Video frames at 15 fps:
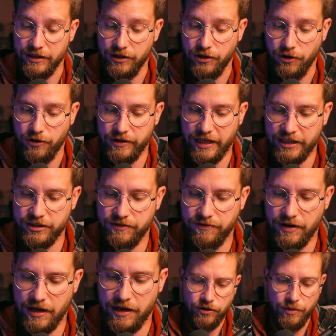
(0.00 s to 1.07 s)
dodać
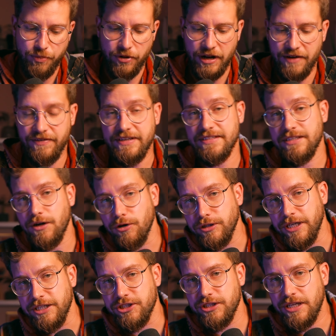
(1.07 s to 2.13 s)
2, no i po lewej
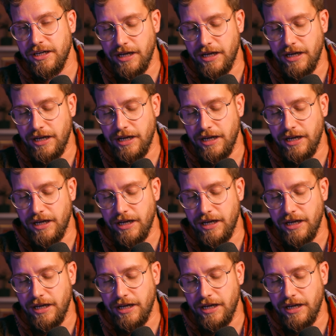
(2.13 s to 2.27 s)
stronie 4